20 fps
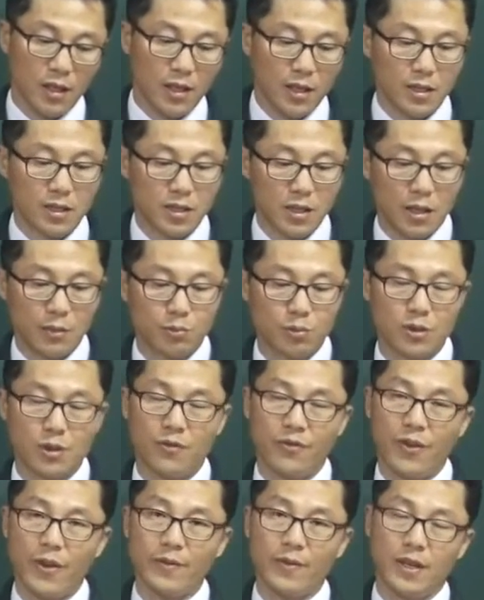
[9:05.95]
It's up to
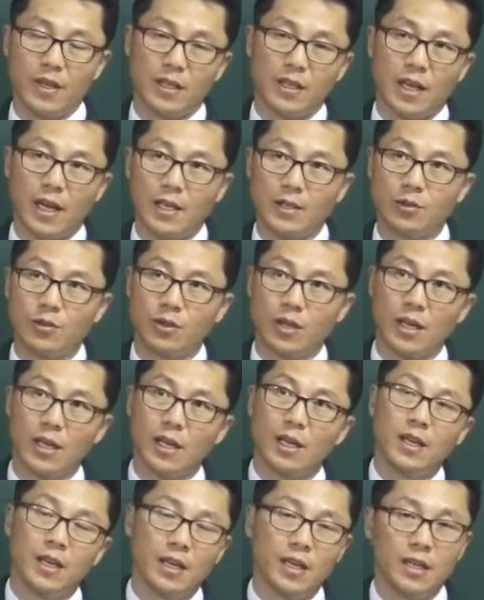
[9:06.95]
the family.
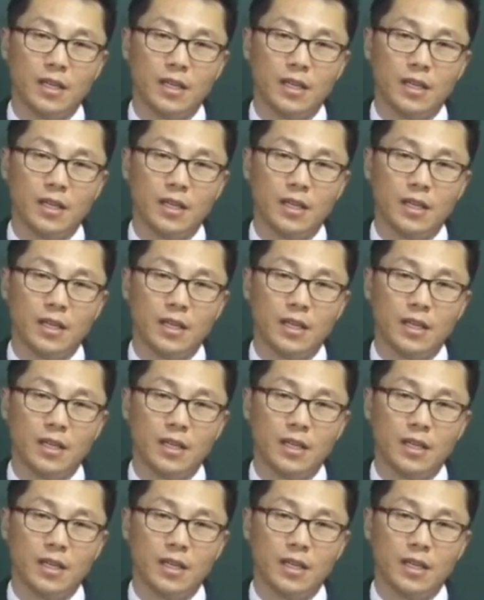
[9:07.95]
가족에